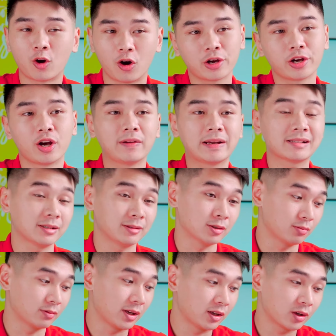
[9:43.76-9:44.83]
có cái đó và anh sử
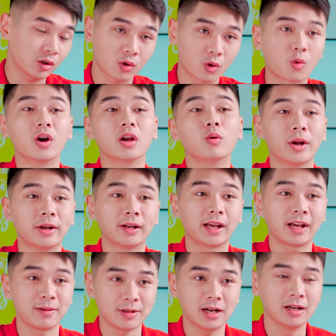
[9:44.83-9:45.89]
dụng đến cuối luôn
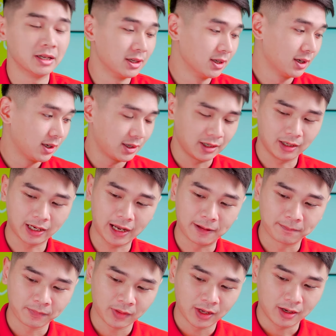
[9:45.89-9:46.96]
anh em nhé ok
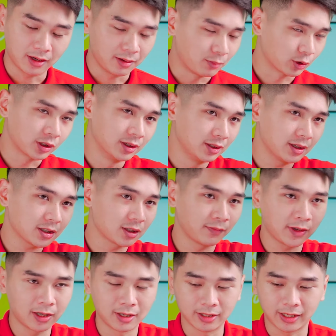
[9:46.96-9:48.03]
à, một thứ nữa sẽ
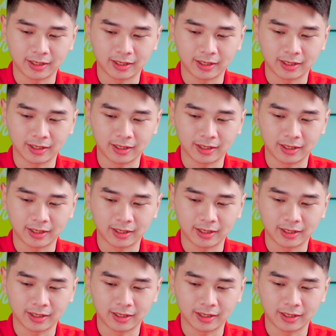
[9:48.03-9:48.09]
viết hơn